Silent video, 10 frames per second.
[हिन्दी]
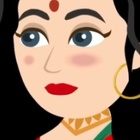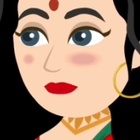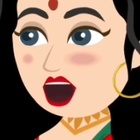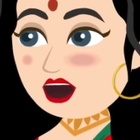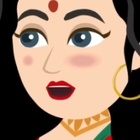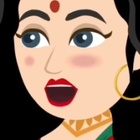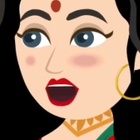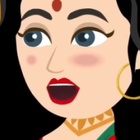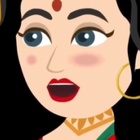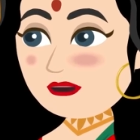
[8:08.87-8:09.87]
मैं
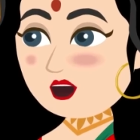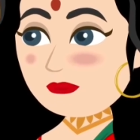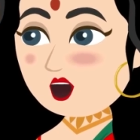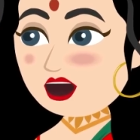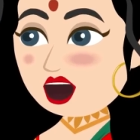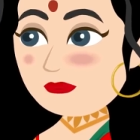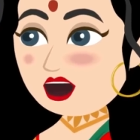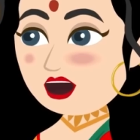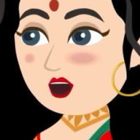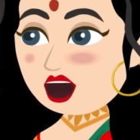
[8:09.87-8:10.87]
तुम्हारी इच्छा भी
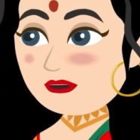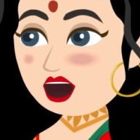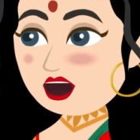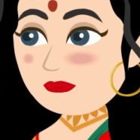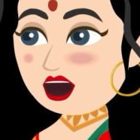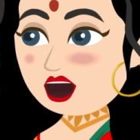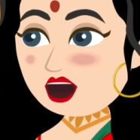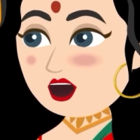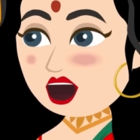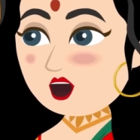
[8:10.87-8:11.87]
अवश्य पूरी
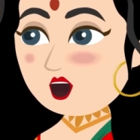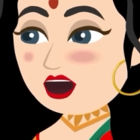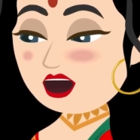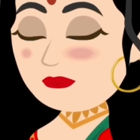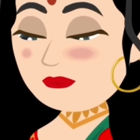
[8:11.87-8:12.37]
करूंगी हरिया